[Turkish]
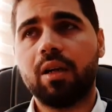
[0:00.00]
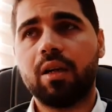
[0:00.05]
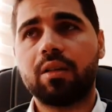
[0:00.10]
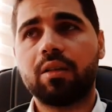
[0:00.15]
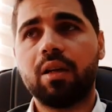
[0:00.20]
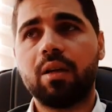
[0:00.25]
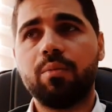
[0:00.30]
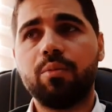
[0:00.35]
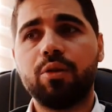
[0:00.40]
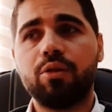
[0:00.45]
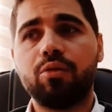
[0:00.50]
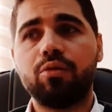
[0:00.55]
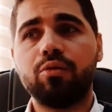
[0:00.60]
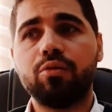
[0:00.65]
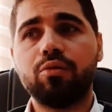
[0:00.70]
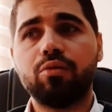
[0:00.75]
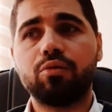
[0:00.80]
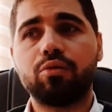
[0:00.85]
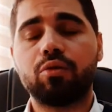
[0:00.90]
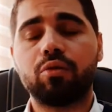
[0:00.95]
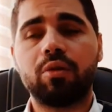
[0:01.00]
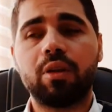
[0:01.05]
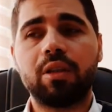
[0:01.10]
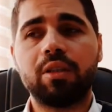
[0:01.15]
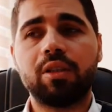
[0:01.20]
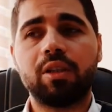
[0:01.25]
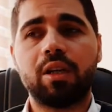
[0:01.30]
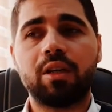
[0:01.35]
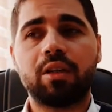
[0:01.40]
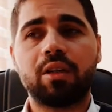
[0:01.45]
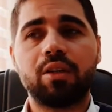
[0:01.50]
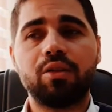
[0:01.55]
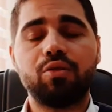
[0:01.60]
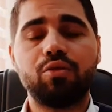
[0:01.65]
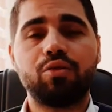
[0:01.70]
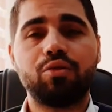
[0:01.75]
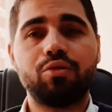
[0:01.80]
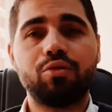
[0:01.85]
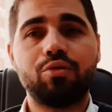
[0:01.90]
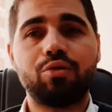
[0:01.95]
Hatta bir gün soda içerken
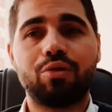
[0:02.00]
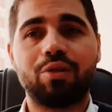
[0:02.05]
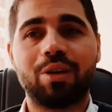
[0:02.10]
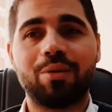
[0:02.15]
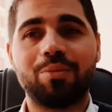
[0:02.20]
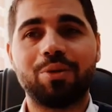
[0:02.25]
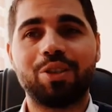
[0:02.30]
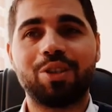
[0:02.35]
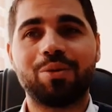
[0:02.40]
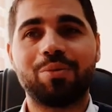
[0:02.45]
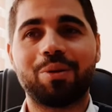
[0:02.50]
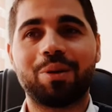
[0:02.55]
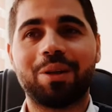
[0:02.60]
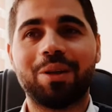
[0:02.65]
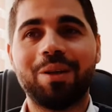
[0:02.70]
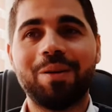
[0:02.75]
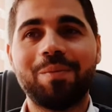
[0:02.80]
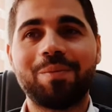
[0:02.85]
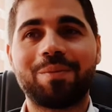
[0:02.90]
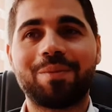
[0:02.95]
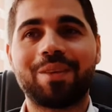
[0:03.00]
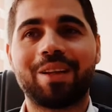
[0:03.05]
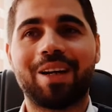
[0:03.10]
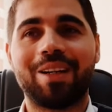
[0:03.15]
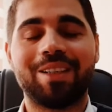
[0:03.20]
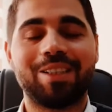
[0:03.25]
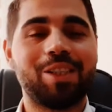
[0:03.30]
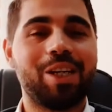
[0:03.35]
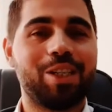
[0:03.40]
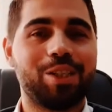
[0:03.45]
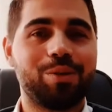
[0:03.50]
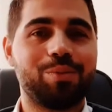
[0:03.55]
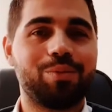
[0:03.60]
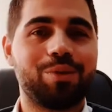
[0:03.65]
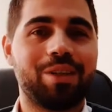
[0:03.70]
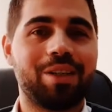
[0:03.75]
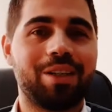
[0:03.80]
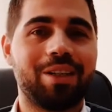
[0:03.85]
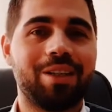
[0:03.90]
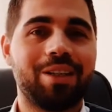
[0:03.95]
şunu söylemişti bana. Hani
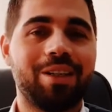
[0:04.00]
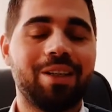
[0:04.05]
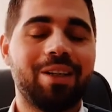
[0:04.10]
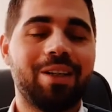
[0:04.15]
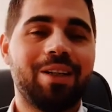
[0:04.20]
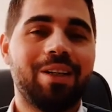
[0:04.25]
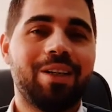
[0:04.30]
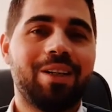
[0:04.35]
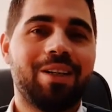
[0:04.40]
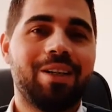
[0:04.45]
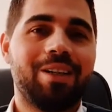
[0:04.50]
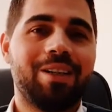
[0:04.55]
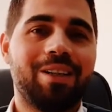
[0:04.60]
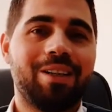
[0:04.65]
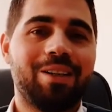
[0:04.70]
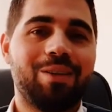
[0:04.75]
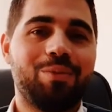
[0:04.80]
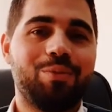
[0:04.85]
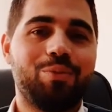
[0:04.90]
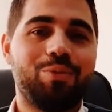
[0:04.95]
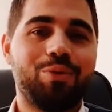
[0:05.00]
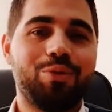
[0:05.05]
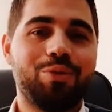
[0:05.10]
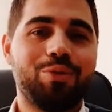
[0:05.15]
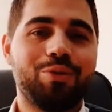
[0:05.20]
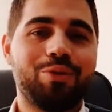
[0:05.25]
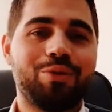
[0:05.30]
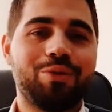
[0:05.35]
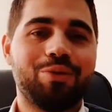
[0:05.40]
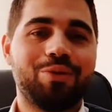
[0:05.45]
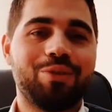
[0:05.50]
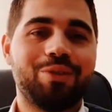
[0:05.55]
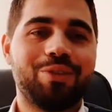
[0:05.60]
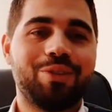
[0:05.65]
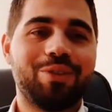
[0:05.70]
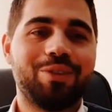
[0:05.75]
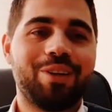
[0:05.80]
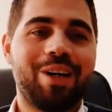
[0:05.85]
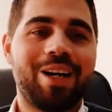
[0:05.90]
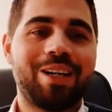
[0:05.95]
eşim de e, bunu
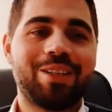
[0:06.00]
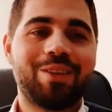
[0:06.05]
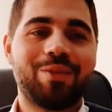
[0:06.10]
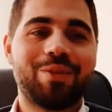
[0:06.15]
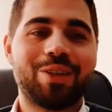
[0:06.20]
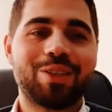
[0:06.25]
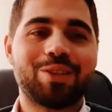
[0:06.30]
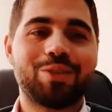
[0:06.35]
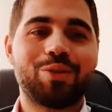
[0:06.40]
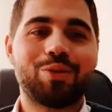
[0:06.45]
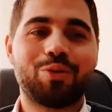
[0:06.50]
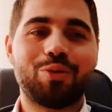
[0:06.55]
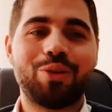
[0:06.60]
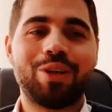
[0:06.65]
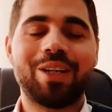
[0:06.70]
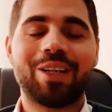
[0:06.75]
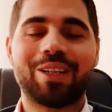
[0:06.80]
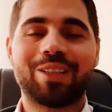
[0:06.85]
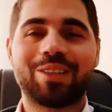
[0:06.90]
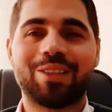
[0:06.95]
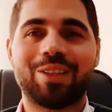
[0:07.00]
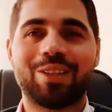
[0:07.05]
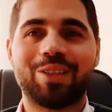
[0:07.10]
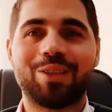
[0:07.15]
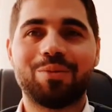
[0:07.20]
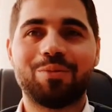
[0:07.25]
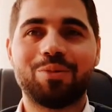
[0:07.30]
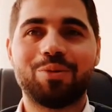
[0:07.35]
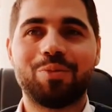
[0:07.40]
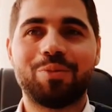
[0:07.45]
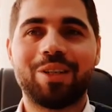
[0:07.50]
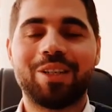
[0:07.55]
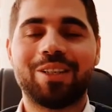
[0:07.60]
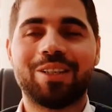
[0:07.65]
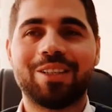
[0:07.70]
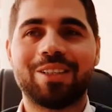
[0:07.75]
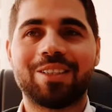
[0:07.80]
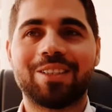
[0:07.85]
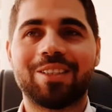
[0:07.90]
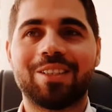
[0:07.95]
e, her defasında gülerek hatırladığımız bir
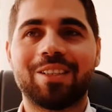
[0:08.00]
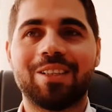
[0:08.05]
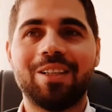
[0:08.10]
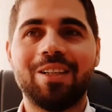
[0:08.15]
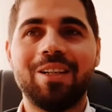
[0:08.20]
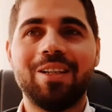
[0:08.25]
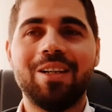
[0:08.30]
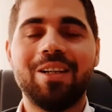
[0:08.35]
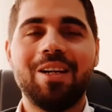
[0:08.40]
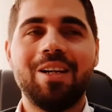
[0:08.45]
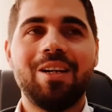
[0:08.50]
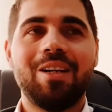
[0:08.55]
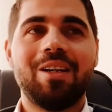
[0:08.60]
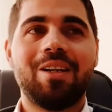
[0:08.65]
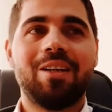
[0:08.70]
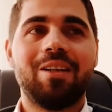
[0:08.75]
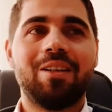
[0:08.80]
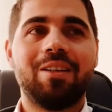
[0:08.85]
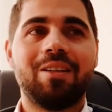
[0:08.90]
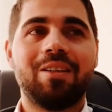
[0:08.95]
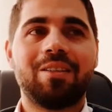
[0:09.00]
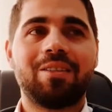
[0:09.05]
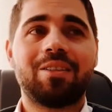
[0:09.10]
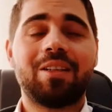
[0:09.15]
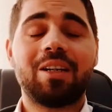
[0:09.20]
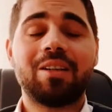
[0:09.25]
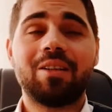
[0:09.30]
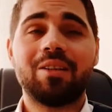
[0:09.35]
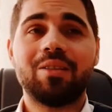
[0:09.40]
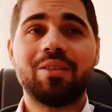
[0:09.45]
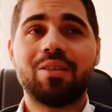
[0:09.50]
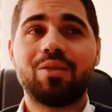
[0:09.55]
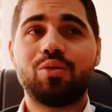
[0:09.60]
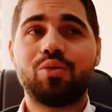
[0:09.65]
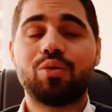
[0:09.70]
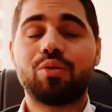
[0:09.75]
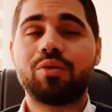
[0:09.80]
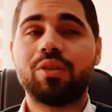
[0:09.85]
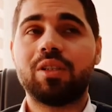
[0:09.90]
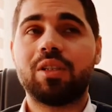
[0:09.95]
an aslında. E, Serkan dedi
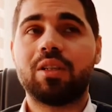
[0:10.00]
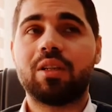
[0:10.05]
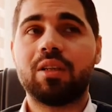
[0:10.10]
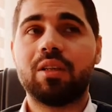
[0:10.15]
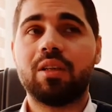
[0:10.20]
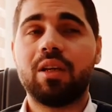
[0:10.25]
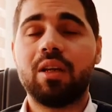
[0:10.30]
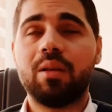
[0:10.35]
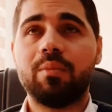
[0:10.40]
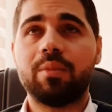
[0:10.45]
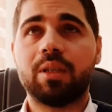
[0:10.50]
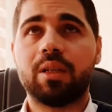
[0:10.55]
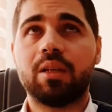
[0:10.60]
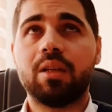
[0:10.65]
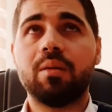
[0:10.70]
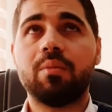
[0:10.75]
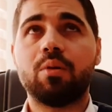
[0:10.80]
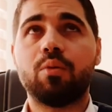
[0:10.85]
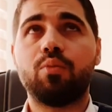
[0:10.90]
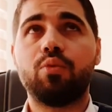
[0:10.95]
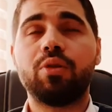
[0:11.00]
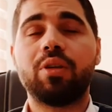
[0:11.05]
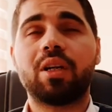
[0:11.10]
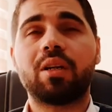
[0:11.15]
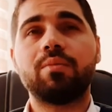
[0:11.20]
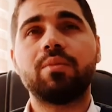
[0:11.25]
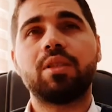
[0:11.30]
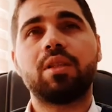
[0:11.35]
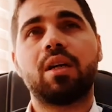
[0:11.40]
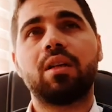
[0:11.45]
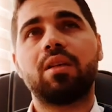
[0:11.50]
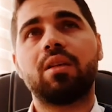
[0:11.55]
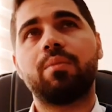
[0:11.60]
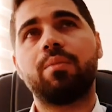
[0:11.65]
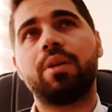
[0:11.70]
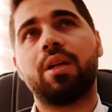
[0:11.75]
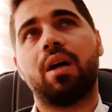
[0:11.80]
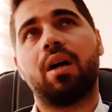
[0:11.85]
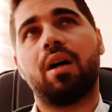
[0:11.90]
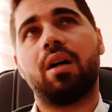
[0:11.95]
çok çirkin değil mi dedi ama bu yarım
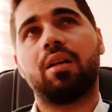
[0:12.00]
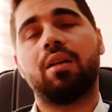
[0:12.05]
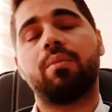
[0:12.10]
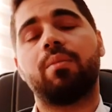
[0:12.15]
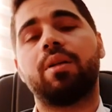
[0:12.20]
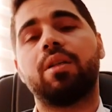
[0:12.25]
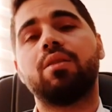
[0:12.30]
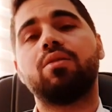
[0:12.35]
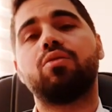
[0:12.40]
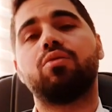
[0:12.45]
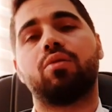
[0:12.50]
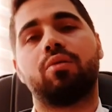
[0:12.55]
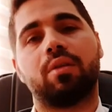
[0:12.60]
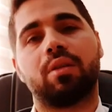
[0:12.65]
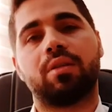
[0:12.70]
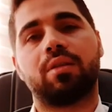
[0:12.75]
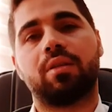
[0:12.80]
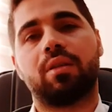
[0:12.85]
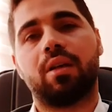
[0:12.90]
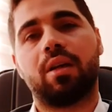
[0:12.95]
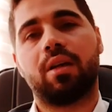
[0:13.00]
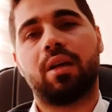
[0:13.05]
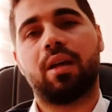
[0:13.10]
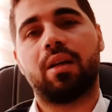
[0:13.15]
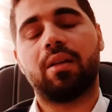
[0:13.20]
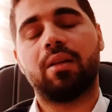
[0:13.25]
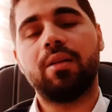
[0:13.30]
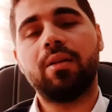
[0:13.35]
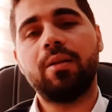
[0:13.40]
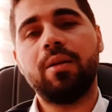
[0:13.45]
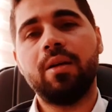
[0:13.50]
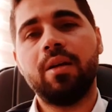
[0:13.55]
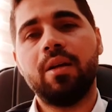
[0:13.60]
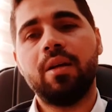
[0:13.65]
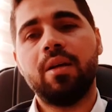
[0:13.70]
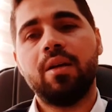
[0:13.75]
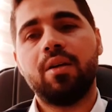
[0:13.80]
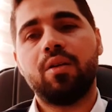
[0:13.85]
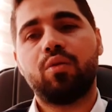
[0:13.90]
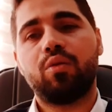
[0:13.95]
saatlik bir ağlamanın sonrasında geldi.
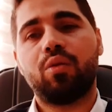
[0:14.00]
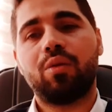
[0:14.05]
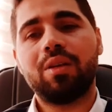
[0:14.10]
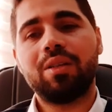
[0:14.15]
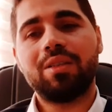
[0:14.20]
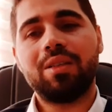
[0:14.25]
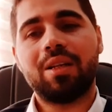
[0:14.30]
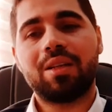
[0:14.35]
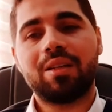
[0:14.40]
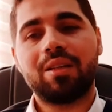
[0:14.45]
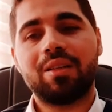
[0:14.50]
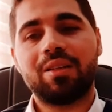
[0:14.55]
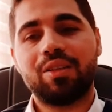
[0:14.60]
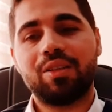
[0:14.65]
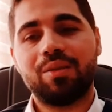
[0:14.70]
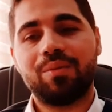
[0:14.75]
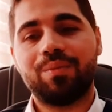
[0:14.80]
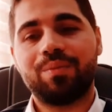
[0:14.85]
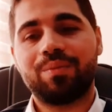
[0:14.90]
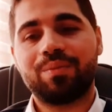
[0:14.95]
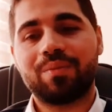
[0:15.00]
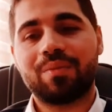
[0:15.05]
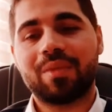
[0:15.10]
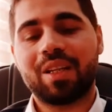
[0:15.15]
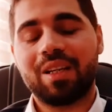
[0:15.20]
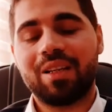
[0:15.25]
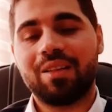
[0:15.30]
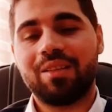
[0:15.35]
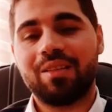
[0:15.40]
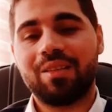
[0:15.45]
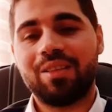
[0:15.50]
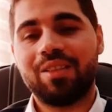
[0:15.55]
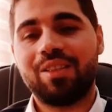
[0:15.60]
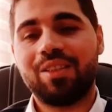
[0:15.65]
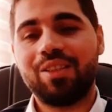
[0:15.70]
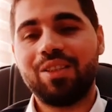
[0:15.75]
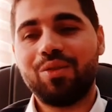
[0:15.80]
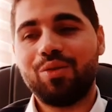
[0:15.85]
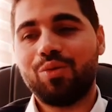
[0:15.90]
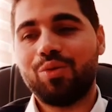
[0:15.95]
Dolayısıyla hani
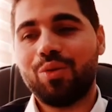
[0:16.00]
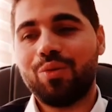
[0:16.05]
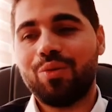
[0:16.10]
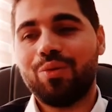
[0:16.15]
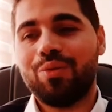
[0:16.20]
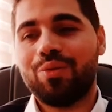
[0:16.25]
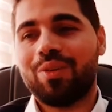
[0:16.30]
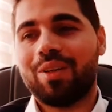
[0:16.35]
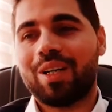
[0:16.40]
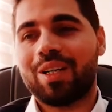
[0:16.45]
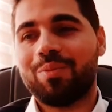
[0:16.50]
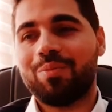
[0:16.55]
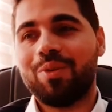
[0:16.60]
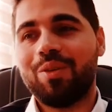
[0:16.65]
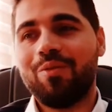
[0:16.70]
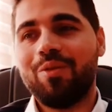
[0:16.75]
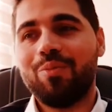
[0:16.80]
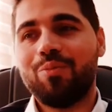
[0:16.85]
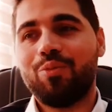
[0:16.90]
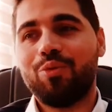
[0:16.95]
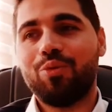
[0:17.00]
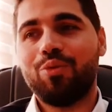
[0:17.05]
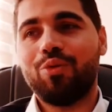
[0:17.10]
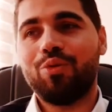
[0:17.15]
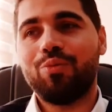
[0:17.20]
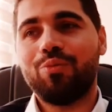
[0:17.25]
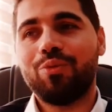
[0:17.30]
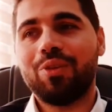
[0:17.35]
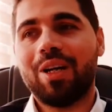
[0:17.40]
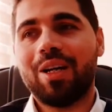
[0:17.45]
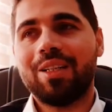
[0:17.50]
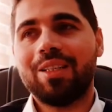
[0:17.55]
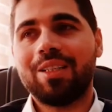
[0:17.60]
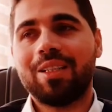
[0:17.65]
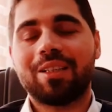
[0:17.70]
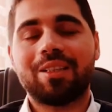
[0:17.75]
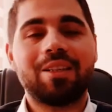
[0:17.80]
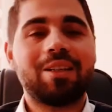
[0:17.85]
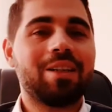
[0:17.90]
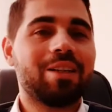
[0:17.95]
içi çok garipti ve bu durumda hani
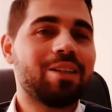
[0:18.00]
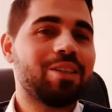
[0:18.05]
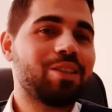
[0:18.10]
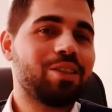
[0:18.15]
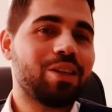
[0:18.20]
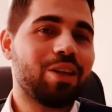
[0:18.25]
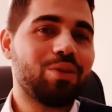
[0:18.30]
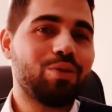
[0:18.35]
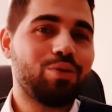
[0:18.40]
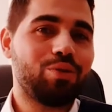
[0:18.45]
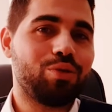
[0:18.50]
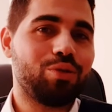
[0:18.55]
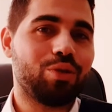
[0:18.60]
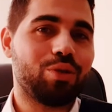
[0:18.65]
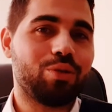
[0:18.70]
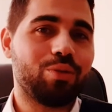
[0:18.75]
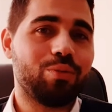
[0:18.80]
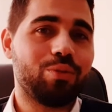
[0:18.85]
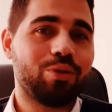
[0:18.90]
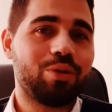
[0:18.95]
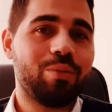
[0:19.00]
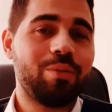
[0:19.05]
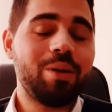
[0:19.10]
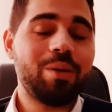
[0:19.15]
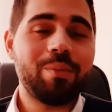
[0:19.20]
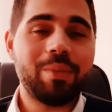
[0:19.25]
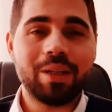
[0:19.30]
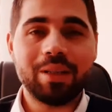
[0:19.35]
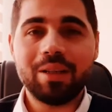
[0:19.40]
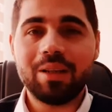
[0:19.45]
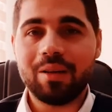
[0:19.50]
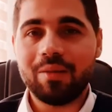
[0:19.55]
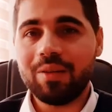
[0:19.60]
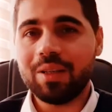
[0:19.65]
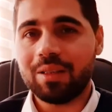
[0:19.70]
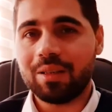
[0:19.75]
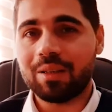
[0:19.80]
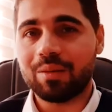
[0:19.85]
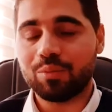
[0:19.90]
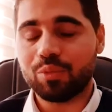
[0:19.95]
yadırganılacağını düşünüyordum muhtemelen. Ben de
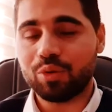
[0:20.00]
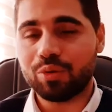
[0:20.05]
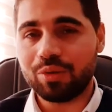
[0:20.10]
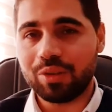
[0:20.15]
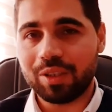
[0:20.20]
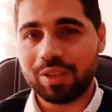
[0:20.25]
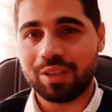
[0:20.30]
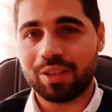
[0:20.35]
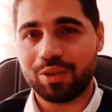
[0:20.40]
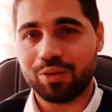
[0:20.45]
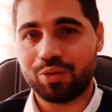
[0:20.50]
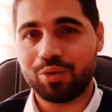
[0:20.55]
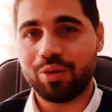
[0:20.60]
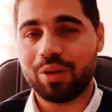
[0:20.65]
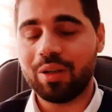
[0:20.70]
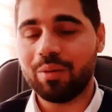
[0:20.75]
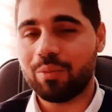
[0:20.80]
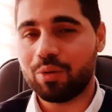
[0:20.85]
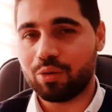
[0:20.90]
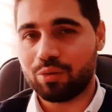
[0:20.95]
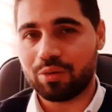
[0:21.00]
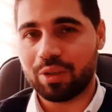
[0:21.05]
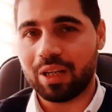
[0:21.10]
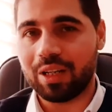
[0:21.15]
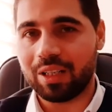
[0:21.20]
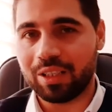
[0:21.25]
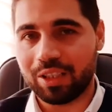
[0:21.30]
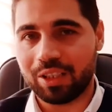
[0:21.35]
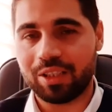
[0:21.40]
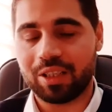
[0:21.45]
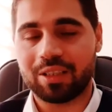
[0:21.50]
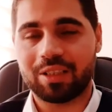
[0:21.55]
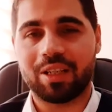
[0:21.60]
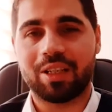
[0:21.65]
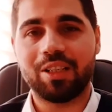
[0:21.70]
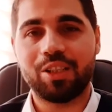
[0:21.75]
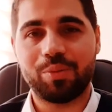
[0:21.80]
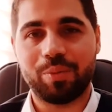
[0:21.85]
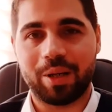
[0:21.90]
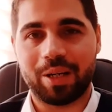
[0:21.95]
evet dedim çok çirkin şu an ama güzelleşecek
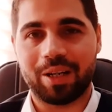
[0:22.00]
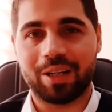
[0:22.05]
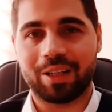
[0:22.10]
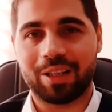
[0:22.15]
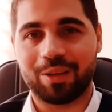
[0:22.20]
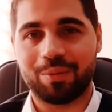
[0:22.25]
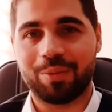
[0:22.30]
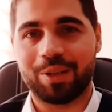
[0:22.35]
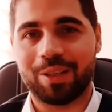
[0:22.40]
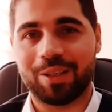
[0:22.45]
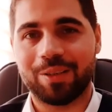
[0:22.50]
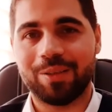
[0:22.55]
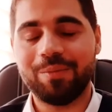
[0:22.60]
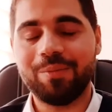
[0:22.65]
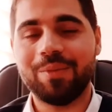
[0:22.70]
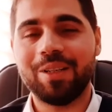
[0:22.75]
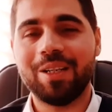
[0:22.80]
sen hiç merak etme dedim.